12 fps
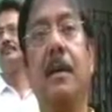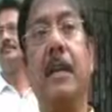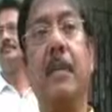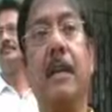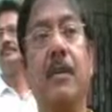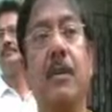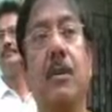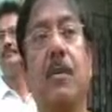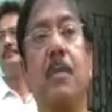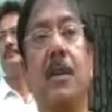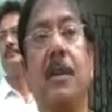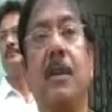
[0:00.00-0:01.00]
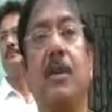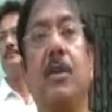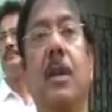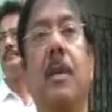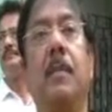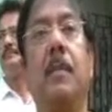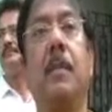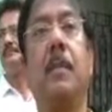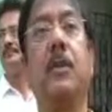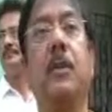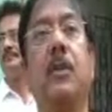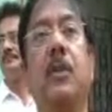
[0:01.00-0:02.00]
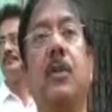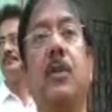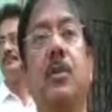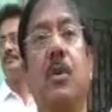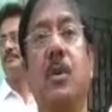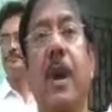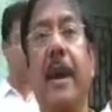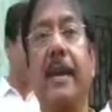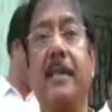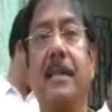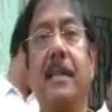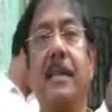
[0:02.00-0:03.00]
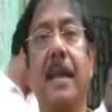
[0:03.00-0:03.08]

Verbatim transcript: নির্বাচন কমিশনের তিনজনের মধ্যে প্রতিদ্বন্দ্বী শুরু হয়ে গেছে